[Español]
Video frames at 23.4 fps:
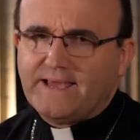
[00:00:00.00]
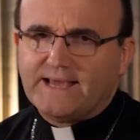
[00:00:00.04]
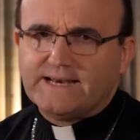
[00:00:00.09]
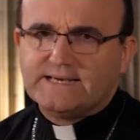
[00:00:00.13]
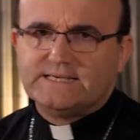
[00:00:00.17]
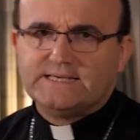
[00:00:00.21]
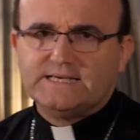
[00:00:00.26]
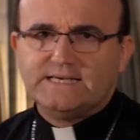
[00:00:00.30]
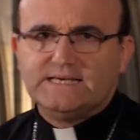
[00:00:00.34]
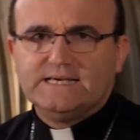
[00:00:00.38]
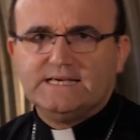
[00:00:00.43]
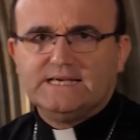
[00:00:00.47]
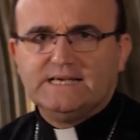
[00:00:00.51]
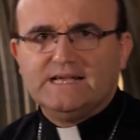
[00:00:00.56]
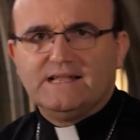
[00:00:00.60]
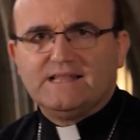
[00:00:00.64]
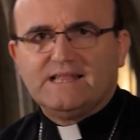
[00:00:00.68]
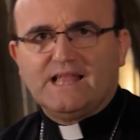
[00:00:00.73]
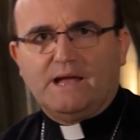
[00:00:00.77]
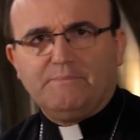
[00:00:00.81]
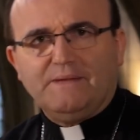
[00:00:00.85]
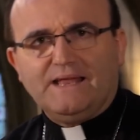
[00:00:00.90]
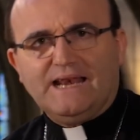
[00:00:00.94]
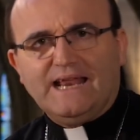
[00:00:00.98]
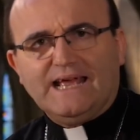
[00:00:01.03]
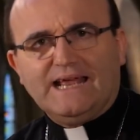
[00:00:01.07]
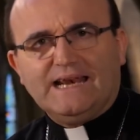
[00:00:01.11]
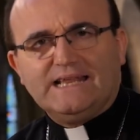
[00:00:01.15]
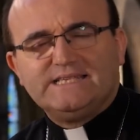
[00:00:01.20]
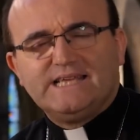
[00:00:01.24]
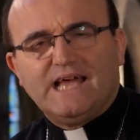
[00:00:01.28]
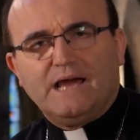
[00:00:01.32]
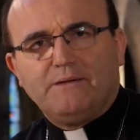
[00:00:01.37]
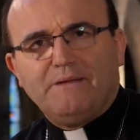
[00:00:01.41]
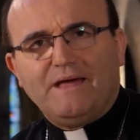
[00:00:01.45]
bien, también la
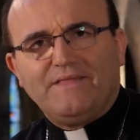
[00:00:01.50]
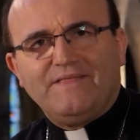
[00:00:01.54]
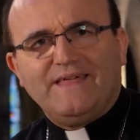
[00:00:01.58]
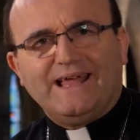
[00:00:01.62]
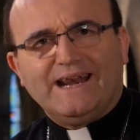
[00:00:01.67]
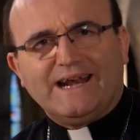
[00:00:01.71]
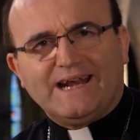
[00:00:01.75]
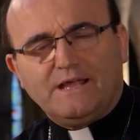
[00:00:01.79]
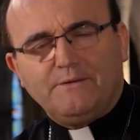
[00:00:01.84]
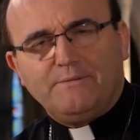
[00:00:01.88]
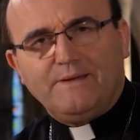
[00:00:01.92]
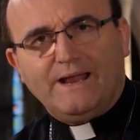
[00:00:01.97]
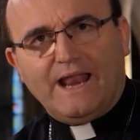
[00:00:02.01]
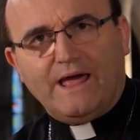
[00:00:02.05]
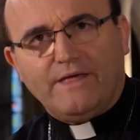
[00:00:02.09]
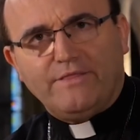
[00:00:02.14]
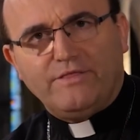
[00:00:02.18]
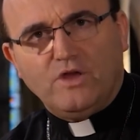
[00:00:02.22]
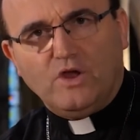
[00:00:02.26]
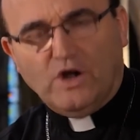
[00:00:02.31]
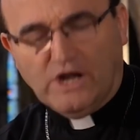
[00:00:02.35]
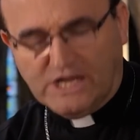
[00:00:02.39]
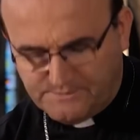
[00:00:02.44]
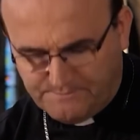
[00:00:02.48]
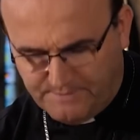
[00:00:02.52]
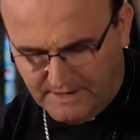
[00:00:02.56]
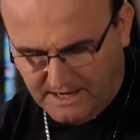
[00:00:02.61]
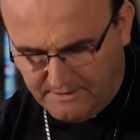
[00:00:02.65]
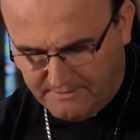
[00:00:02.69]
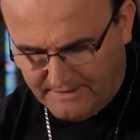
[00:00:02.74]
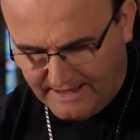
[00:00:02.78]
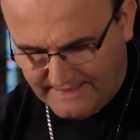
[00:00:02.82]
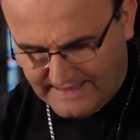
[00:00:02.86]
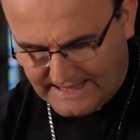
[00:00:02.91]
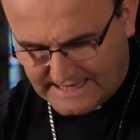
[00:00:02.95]
Iglesia habla de revelaciones
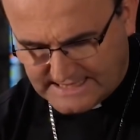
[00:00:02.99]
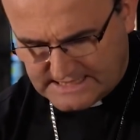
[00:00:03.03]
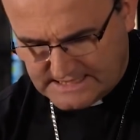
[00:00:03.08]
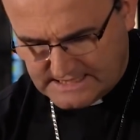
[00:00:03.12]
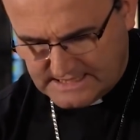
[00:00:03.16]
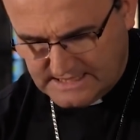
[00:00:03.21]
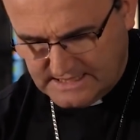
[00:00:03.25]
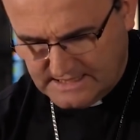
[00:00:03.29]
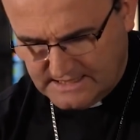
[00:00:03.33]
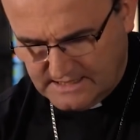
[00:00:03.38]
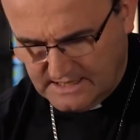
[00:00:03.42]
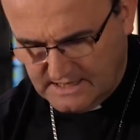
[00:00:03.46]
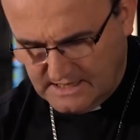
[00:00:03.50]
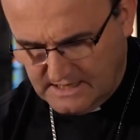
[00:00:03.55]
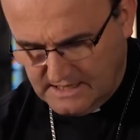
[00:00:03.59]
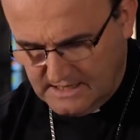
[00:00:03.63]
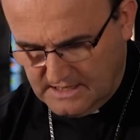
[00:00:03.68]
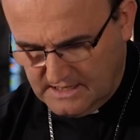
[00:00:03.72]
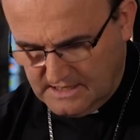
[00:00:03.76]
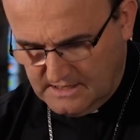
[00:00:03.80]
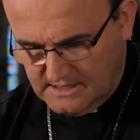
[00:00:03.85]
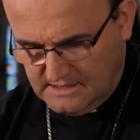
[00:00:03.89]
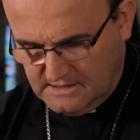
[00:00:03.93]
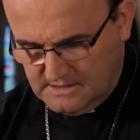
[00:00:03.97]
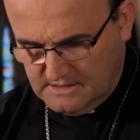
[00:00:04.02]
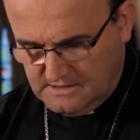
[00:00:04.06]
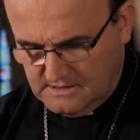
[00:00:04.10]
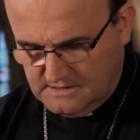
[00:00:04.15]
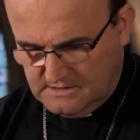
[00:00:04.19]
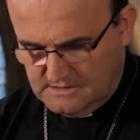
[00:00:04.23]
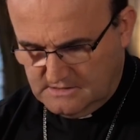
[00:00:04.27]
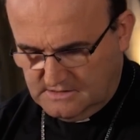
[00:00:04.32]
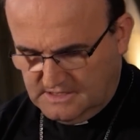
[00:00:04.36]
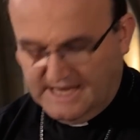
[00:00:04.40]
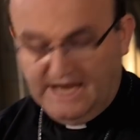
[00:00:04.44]
privadas,
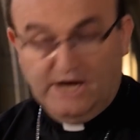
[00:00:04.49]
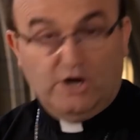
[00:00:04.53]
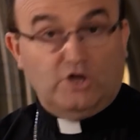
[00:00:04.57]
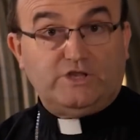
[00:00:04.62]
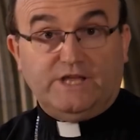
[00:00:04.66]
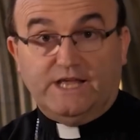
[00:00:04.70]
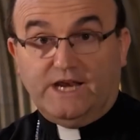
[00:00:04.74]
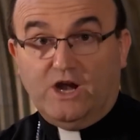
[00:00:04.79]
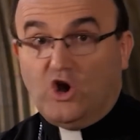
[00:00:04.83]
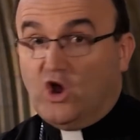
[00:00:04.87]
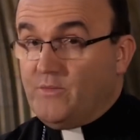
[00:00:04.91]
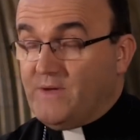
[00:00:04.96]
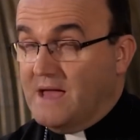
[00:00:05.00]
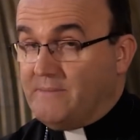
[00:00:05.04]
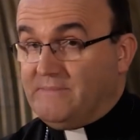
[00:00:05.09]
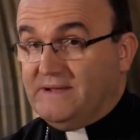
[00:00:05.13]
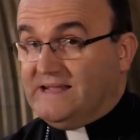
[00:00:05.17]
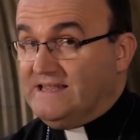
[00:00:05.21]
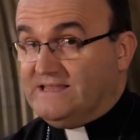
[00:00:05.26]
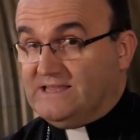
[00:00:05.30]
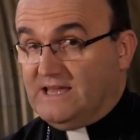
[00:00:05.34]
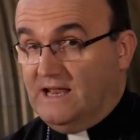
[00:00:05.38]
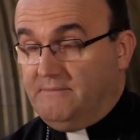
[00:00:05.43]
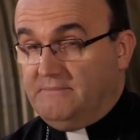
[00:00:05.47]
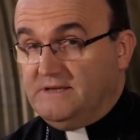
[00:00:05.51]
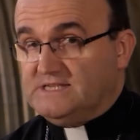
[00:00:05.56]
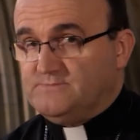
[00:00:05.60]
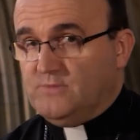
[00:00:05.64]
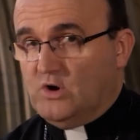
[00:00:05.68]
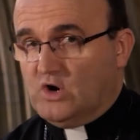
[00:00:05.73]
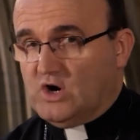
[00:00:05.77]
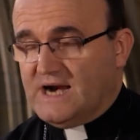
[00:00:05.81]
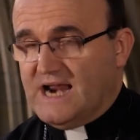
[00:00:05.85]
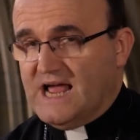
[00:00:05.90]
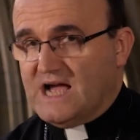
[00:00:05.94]
que no tienen obviamente el
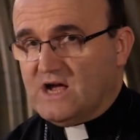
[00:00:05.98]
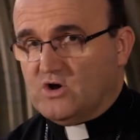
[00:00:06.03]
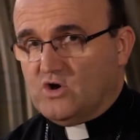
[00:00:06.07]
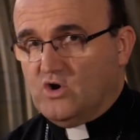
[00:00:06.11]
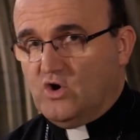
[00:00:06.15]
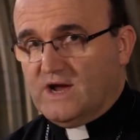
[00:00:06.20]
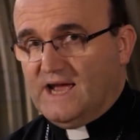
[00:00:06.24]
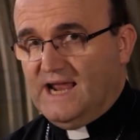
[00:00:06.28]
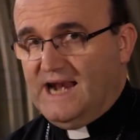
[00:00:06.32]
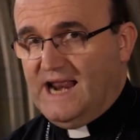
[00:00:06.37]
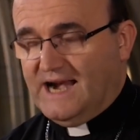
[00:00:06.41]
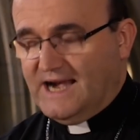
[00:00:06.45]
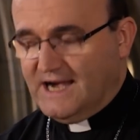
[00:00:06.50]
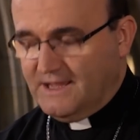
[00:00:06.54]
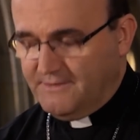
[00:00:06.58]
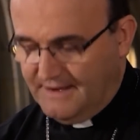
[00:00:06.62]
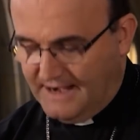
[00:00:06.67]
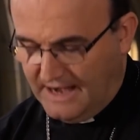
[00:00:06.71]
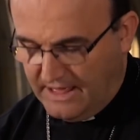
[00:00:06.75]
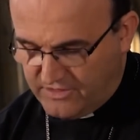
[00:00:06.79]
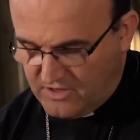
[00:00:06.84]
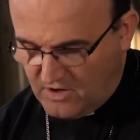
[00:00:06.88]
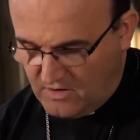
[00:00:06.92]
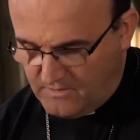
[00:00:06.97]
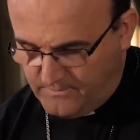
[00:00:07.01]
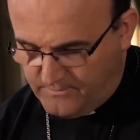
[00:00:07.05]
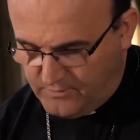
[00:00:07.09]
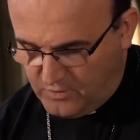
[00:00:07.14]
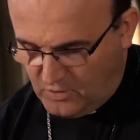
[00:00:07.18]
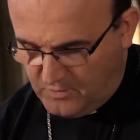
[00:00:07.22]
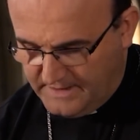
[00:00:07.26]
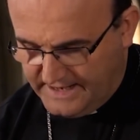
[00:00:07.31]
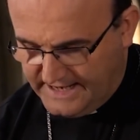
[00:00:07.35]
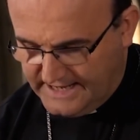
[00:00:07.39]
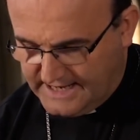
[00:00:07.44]
mismo rango que la revelación
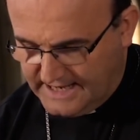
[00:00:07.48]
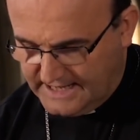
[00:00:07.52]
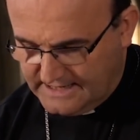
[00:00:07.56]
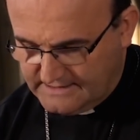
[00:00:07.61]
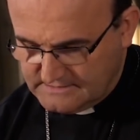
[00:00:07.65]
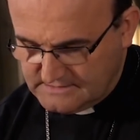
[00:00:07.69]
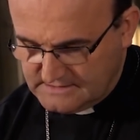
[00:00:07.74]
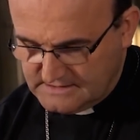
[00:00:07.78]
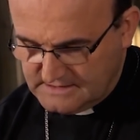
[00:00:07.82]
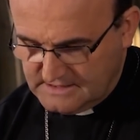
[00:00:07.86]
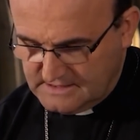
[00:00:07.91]
pública